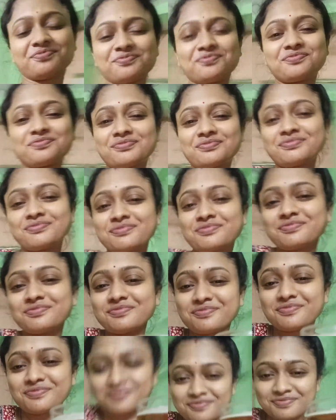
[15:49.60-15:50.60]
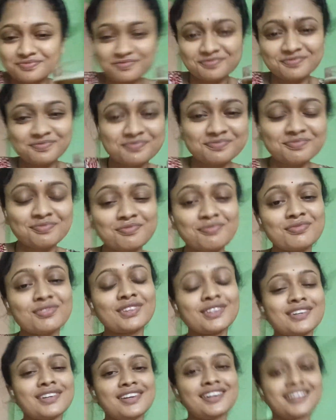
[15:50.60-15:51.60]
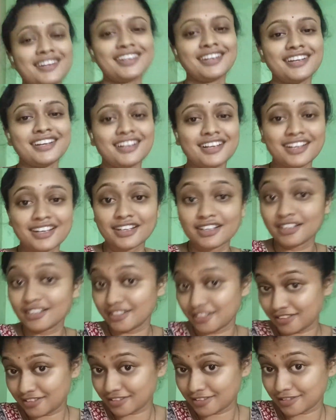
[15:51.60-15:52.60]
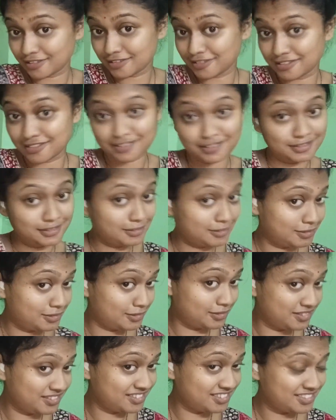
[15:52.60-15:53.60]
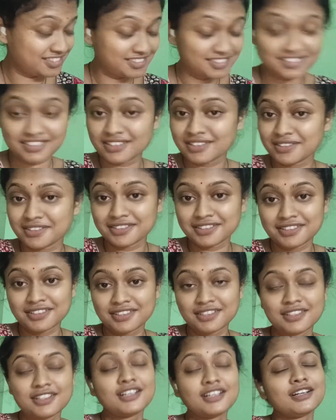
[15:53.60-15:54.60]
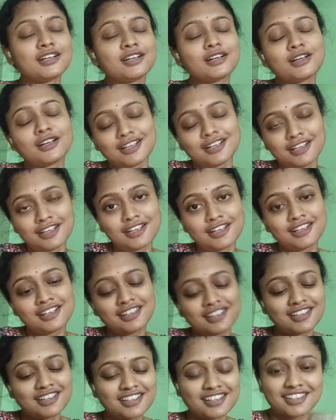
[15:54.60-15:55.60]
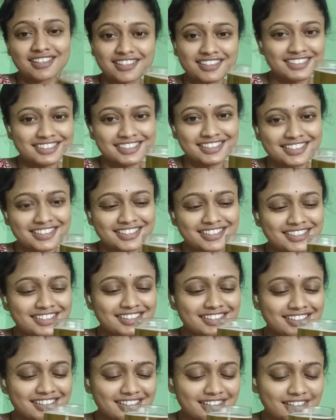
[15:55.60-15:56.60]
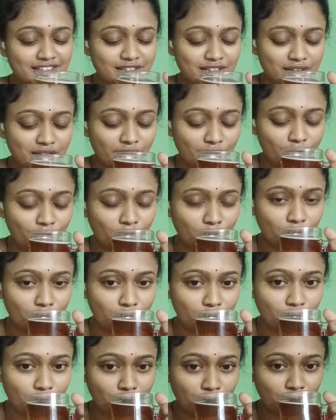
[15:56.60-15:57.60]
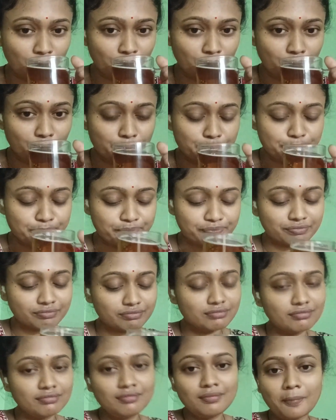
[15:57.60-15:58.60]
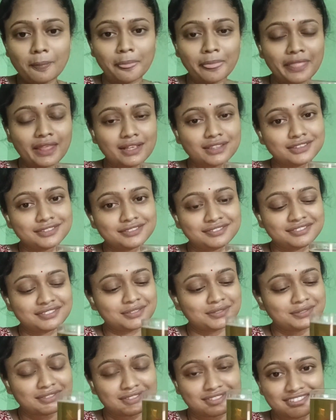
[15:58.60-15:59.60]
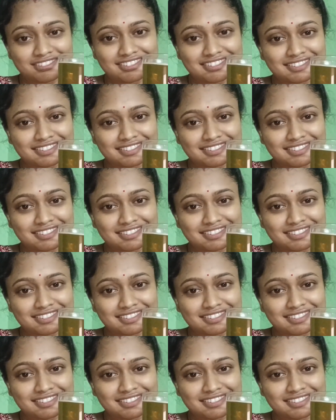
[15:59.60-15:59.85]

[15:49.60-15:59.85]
বেডরুমে এসে একটু বসবো চাটা খাবো তার মধ্যে দিদি আমাকে ফোন করেছিল যে আজকে থাক দিদিমানকে পড়াতে হবে না আজকের পড়াটা কাল পরশু